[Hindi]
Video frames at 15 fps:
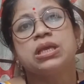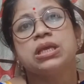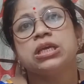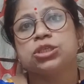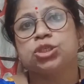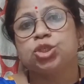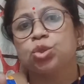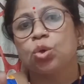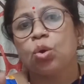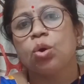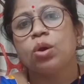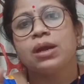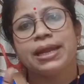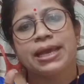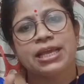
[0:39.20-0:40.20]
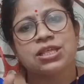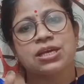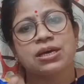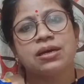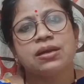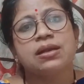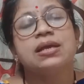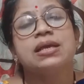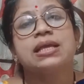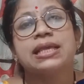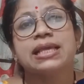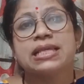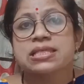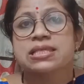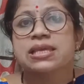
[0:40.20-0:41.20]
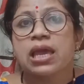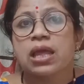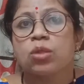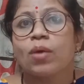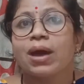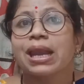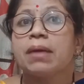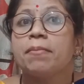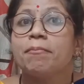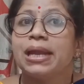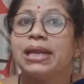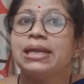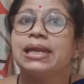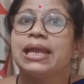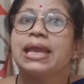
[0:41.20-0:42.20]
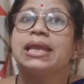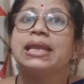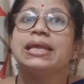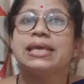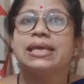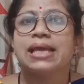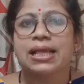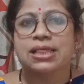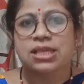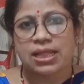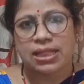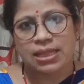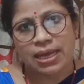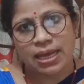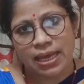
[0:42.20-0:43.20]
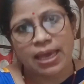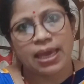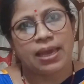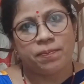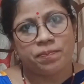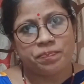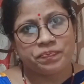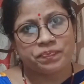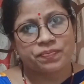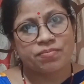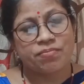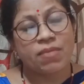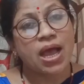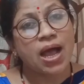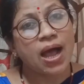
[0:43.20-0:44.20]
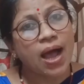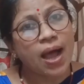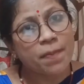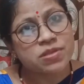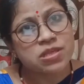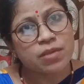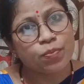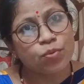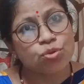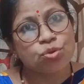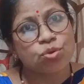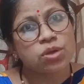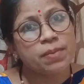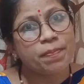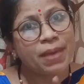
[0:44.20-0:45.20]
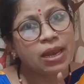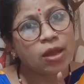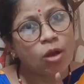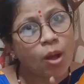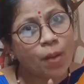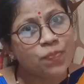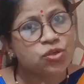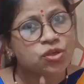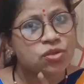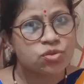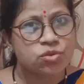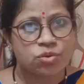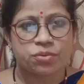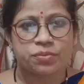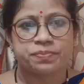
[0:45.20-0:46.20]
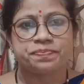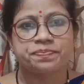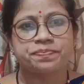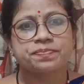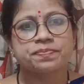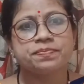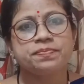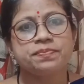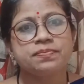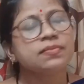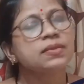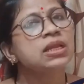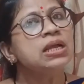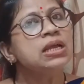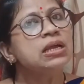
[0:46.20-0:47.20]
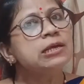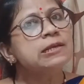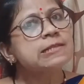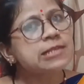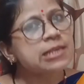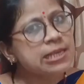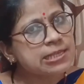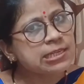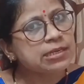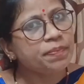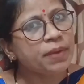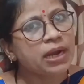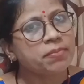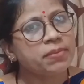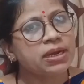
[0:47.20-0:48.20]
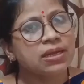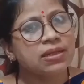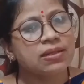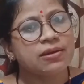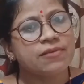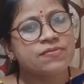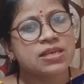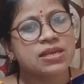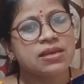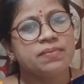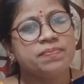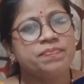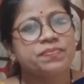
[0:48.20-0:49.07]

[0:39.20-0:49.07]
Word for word: कि स्टोर लेजर किसके द्वारा मेंटेन किया जाता है मैं आपसे पूछूंगी पहले ऑप्शन सुनो सेल्स डिपार्टमेंट की तरफ से